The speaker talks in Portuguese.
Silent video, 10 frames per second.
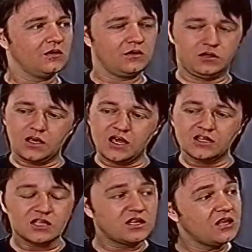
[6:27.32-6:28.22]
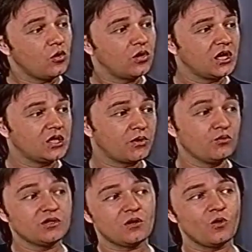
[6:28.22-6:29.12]
que ainda tem na Ucrânia, porque
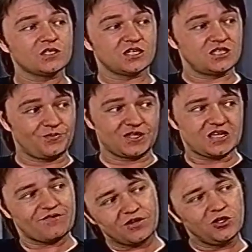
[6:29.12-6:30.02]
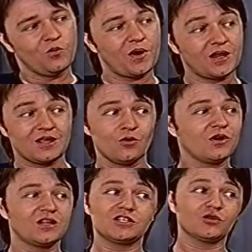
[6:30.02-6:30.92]
muita coisa que se preserva aqui no Paraná, na
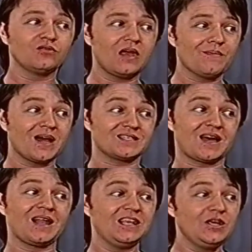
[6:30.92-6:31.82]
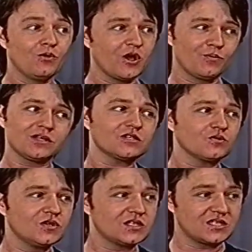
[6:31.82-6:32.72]
Ucrânia já não tem mais. A língua é uma das
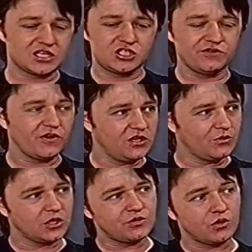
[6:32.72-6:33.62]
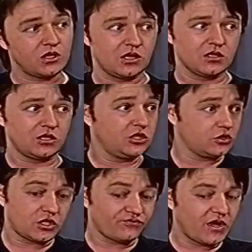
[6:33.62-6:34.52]
coisas nativa, a língua nativa ucraniana, que
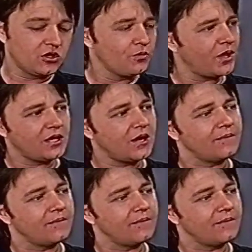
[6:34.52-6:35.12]
só se fala aqui no Paraná.